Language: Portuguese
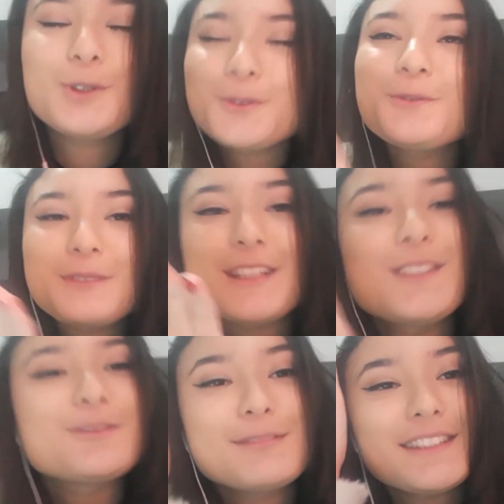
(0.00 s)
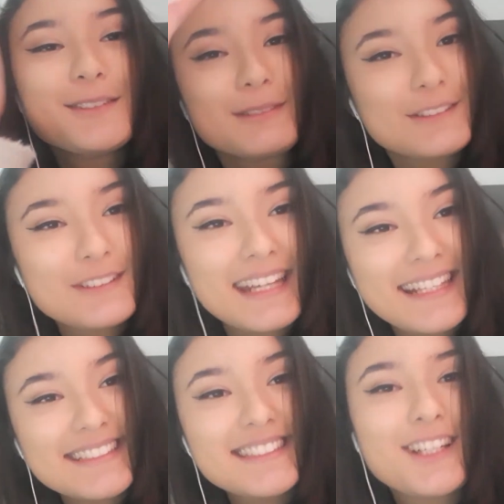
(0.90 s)
Um beijo muito, muito
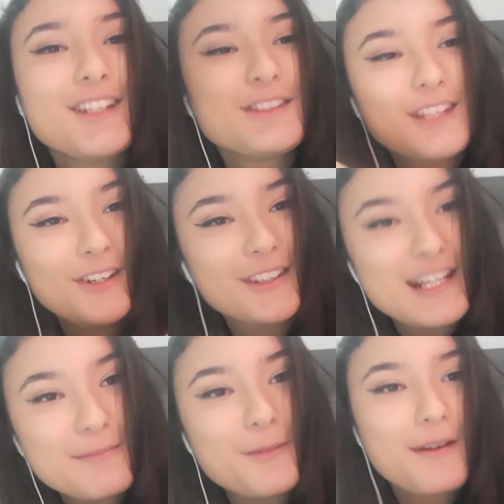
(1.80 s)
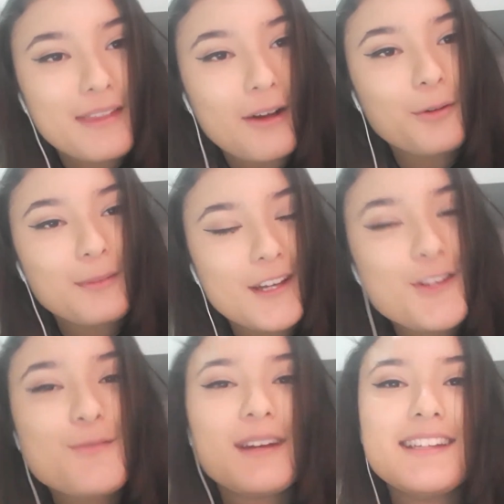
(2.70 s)
grande. Eu não tenho outra mão pra mandar um
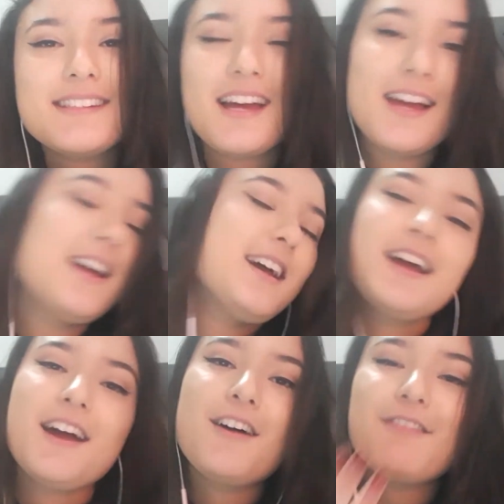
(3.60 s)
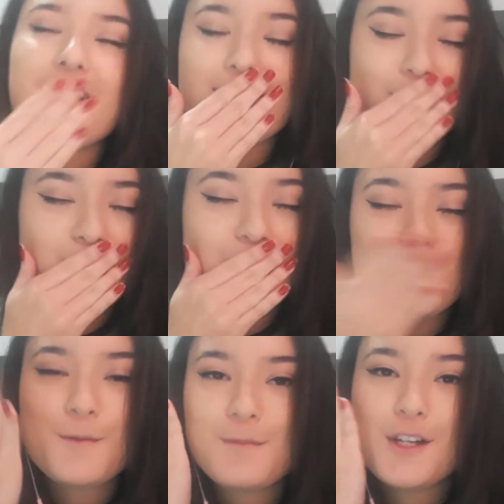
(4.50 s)
beijo, mas vai aqui.
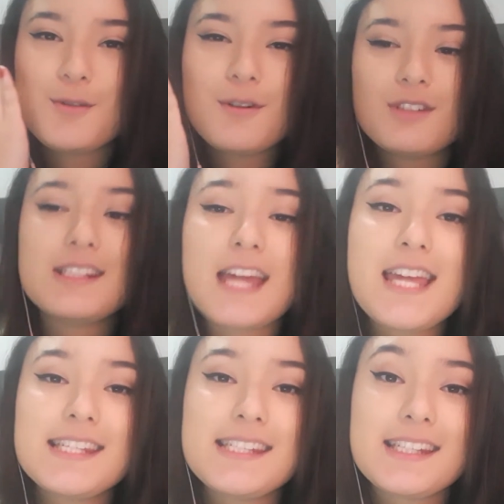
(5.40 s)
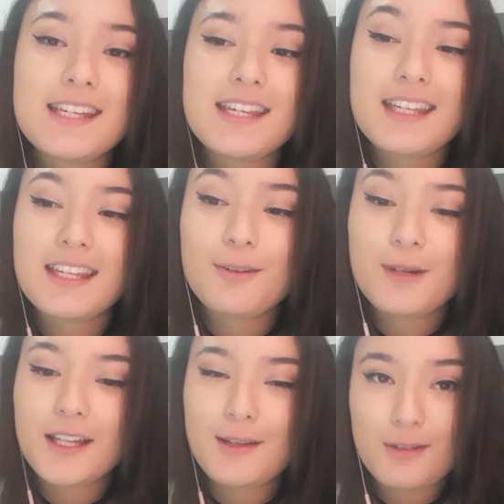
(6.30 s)
Um beijo pra vocês. E
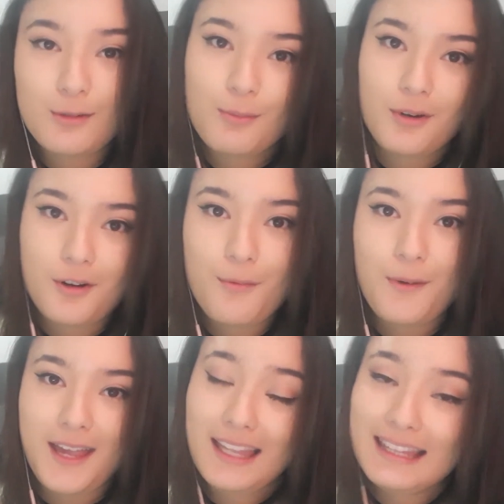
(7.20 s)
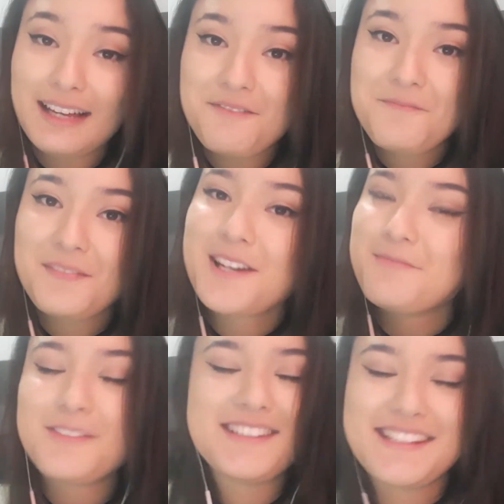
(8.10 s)
obrigada mesmo por acompanhar, tá?
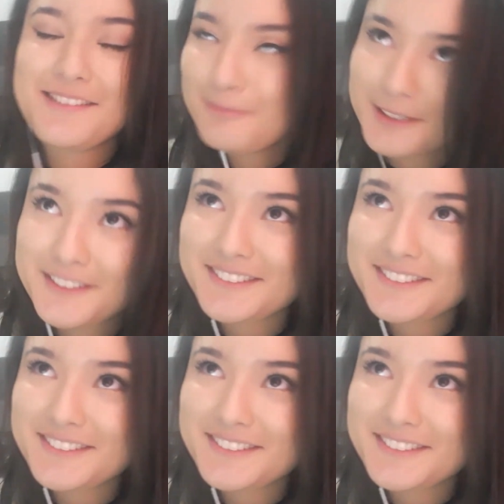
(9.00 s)
Amo vocês muito.